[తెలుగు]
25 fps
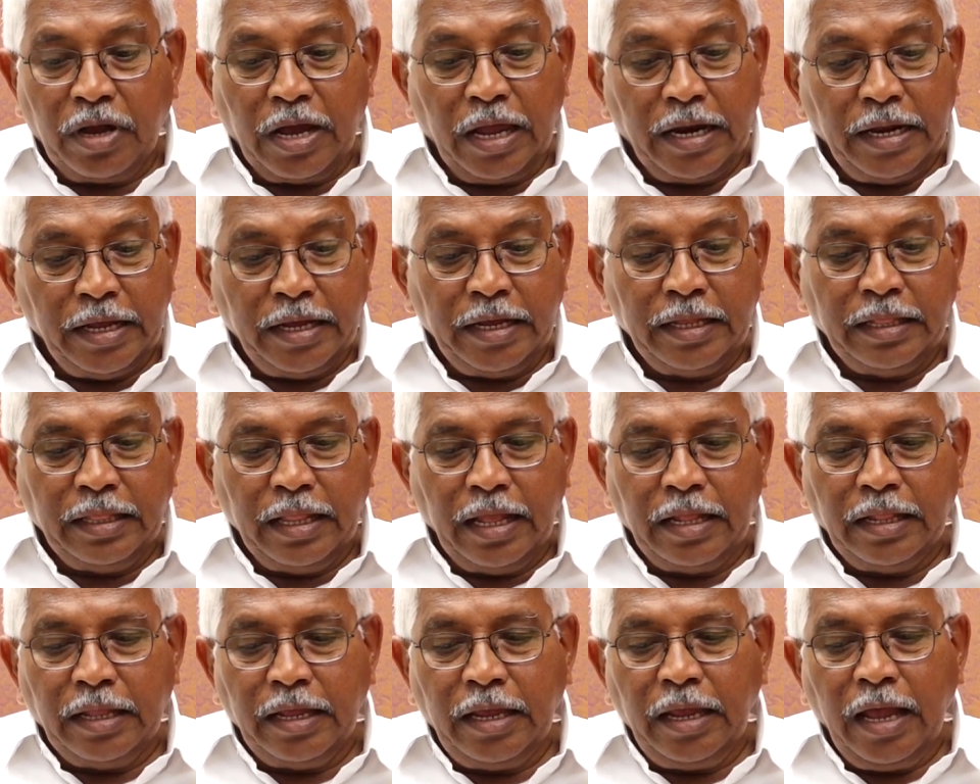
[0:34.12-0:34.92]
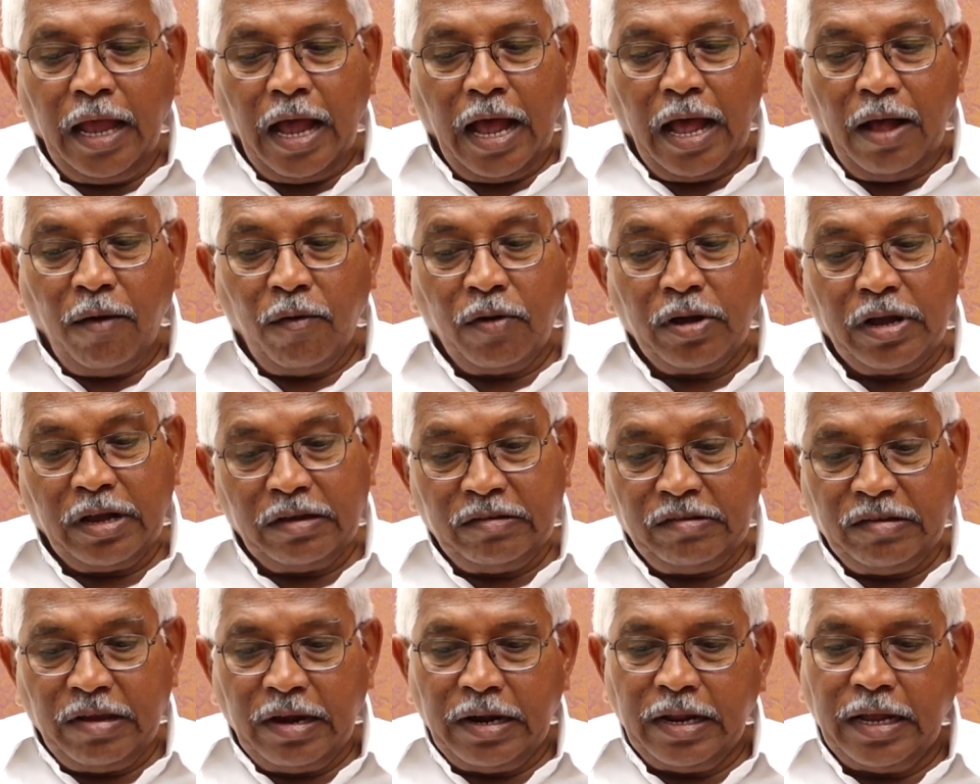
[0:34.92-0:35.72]
కలిగింది అది
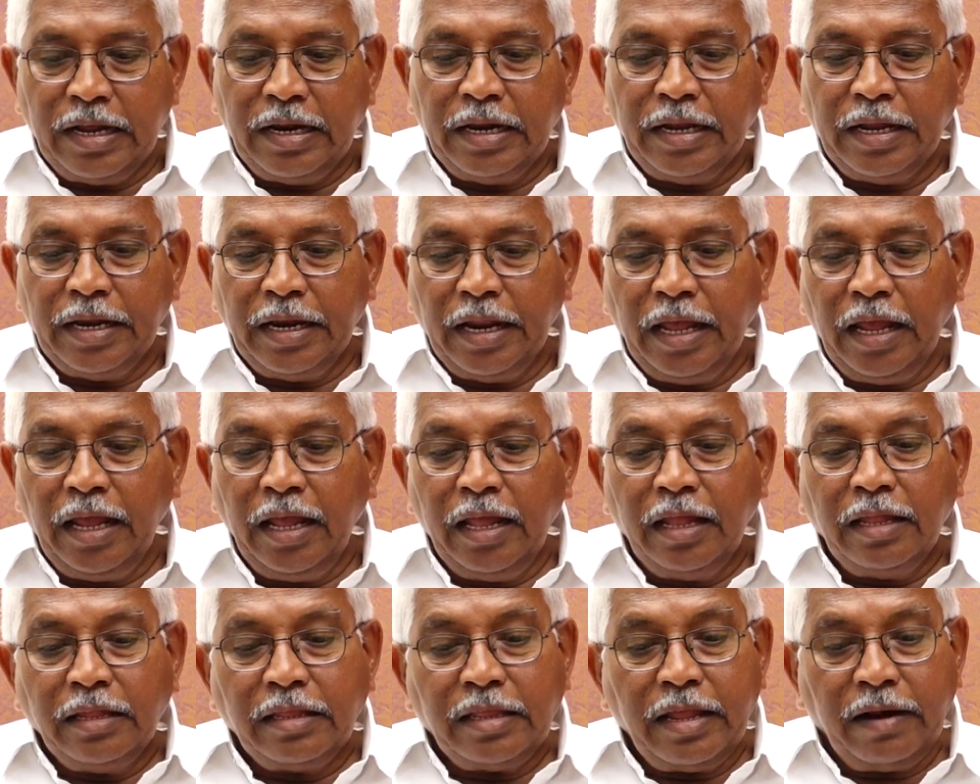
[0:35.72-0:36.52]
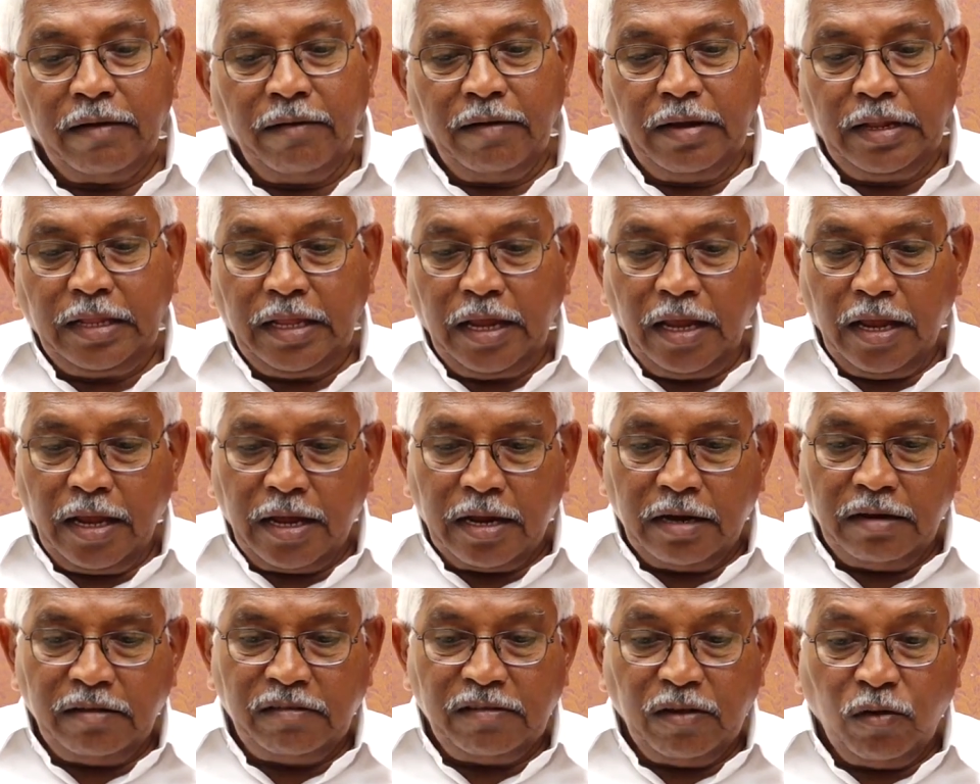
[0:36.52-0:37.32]
అవకాశాలు కలిగినాయి తర్వాత
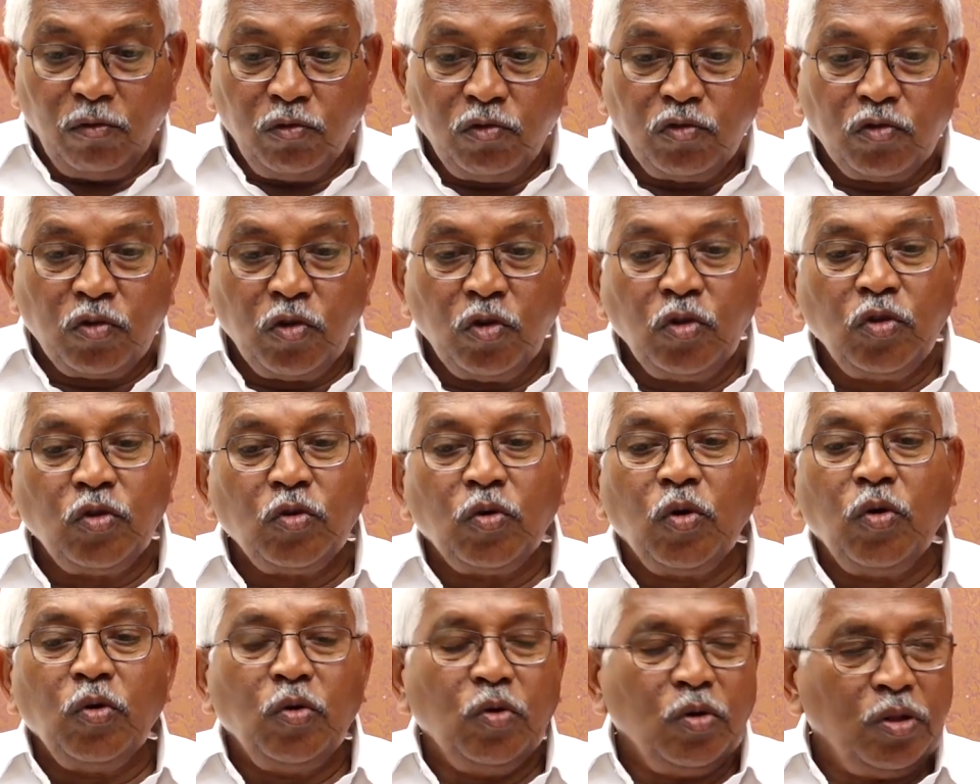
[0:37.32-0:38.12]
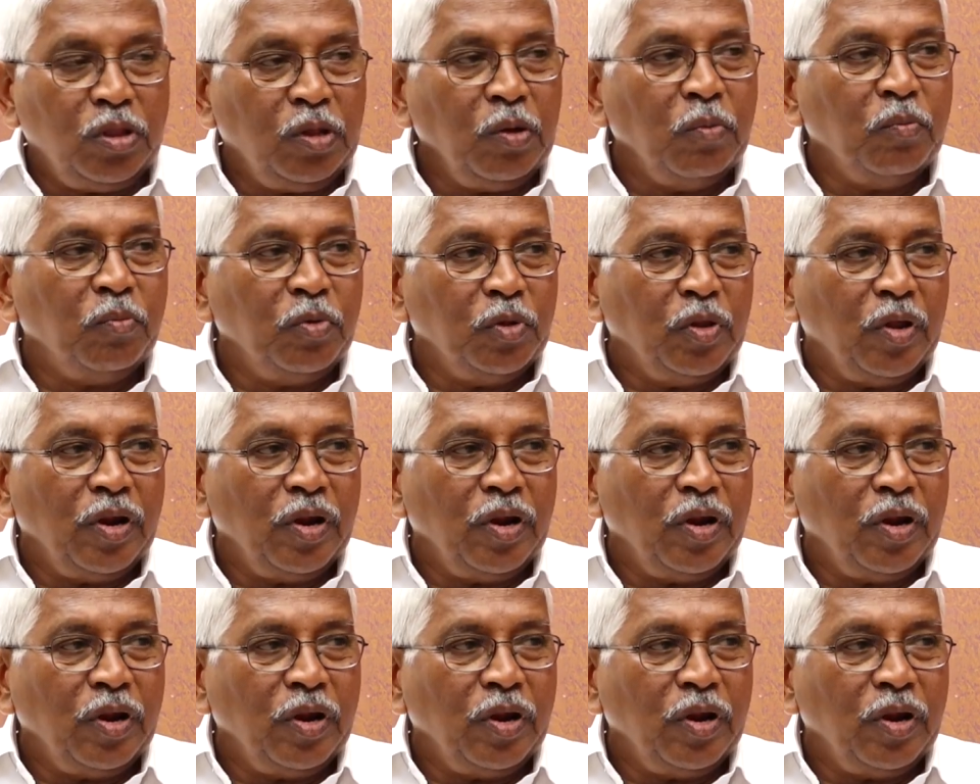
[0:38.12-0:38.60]
ఇక్కడి సంస్కృతికి గుర్తింపు